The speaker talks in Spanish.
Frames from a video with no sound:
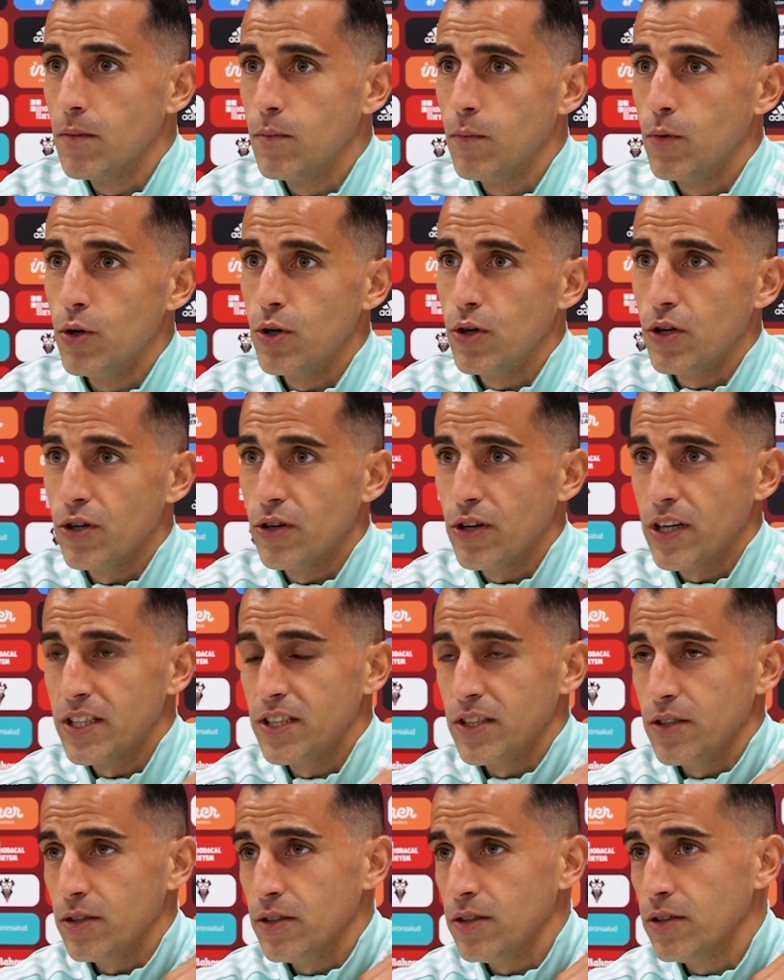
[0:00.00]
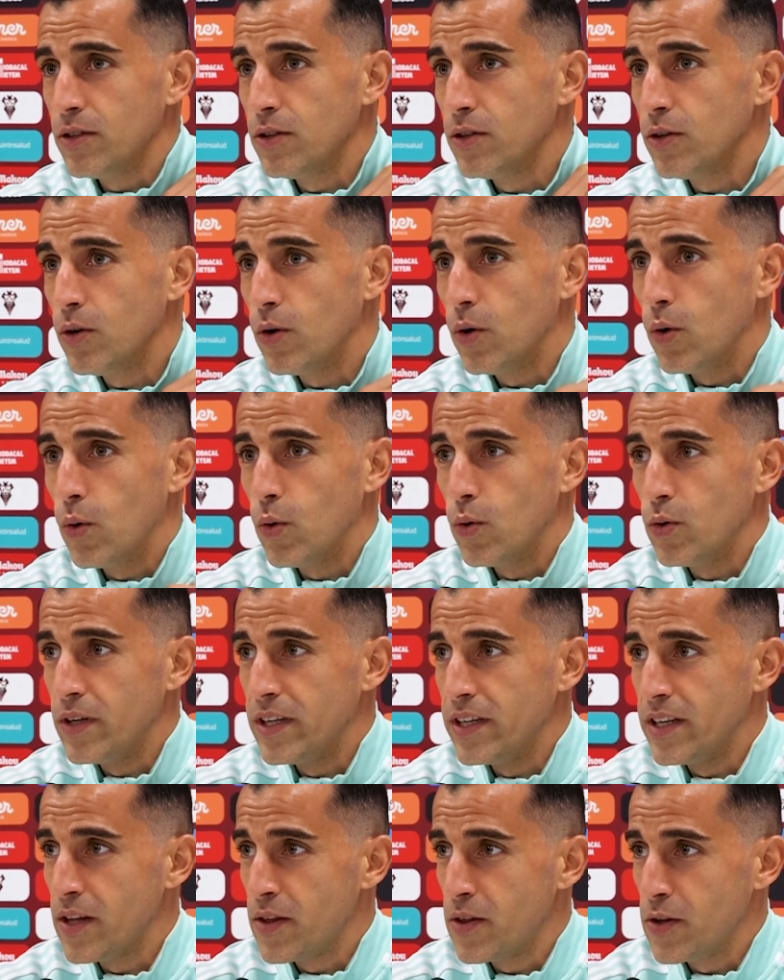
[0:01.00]
Bueno, creo que ha sido un
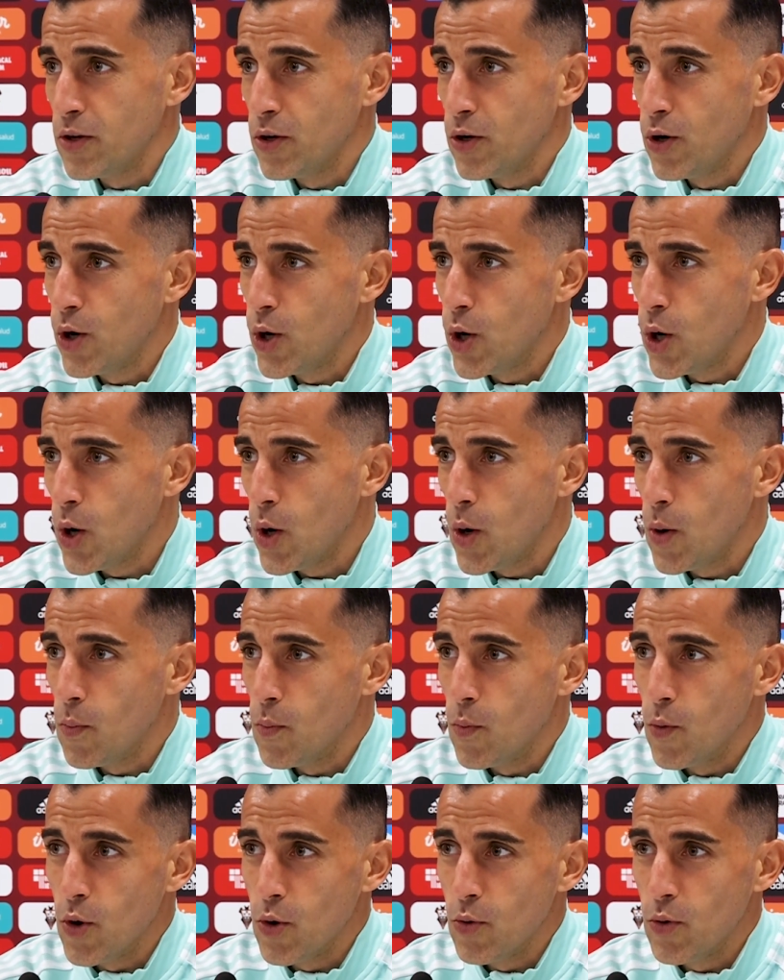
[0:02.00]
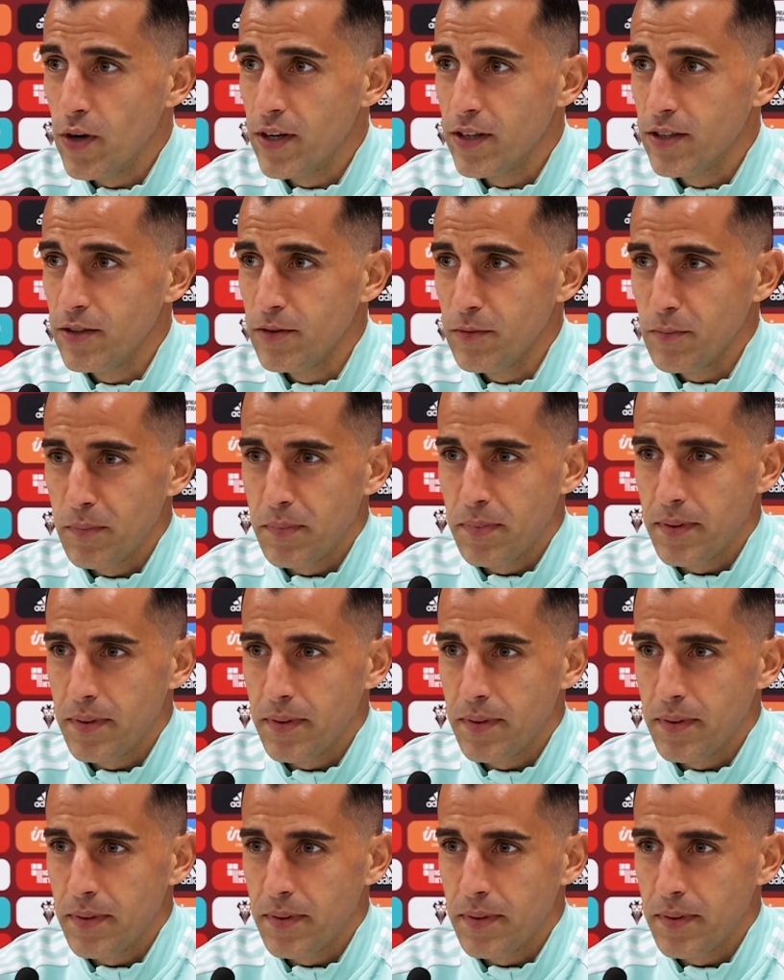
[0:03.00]
inicio muy bueno,